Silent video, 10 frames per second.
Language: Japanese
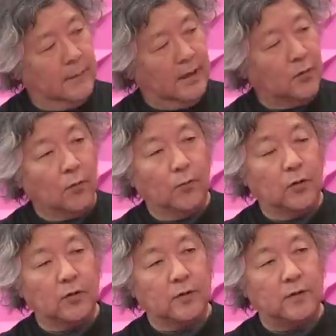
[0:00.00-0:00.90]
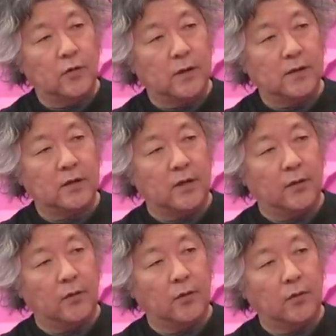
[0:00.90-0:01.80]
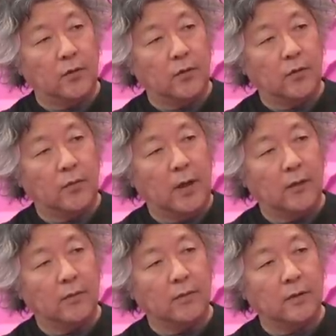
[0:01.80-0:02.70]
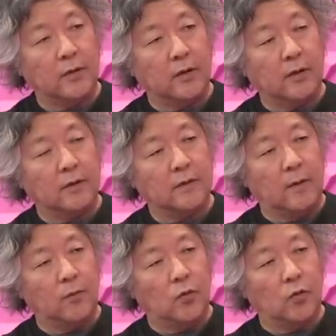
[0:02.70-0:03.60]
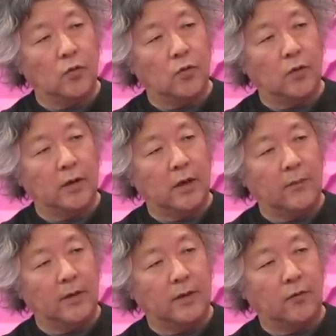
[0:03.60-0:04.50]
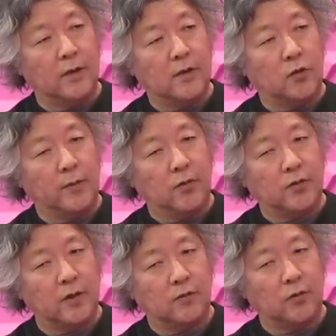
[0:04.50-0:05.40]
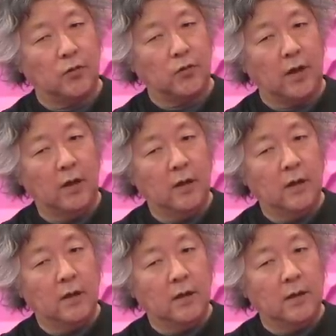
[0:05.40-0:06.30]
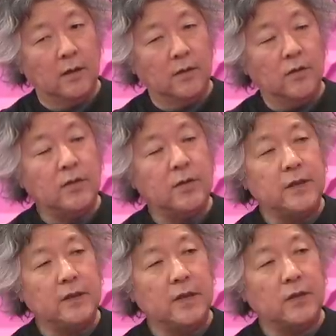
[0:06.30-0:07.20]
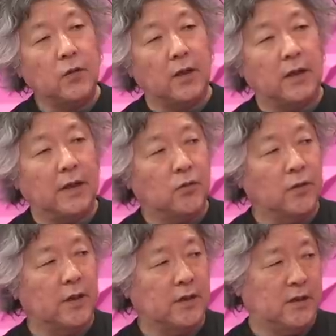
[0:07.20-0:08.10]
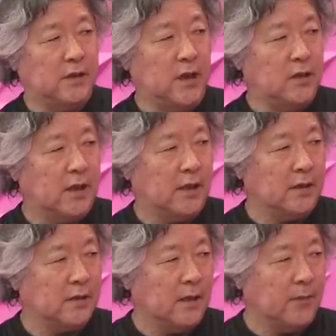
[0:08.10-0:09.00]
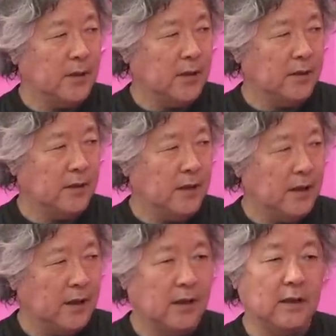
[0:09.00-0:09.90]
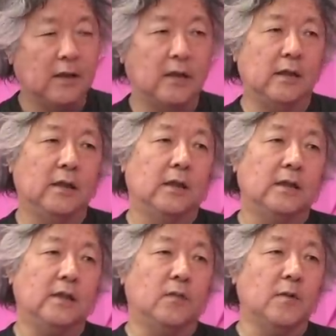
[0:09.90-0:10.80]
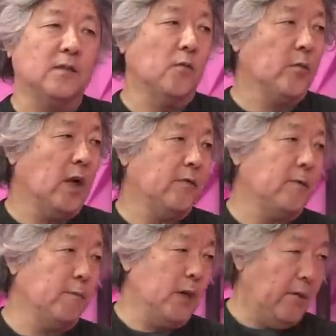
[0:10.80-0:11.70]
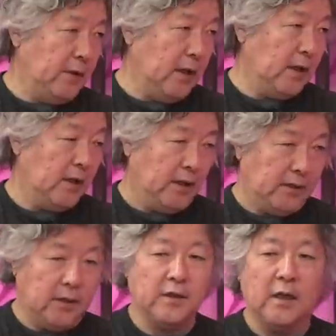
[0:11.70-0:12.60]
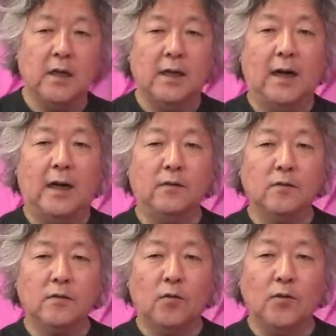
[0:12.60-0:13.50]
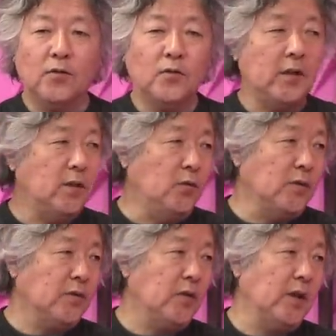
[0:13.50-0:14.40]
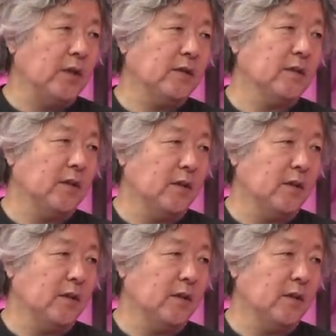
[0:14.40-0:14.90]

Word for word: あと僕強く感じるのはあのまあ北川さんもこれからアメリカの会社コミットしていくってことで、うん、優秀な人が外国から来ちゃうじゃないですかみんなって、はいはい、イーロン・マスクも南アフリカから来たしあの構造って日本で作れないんですかね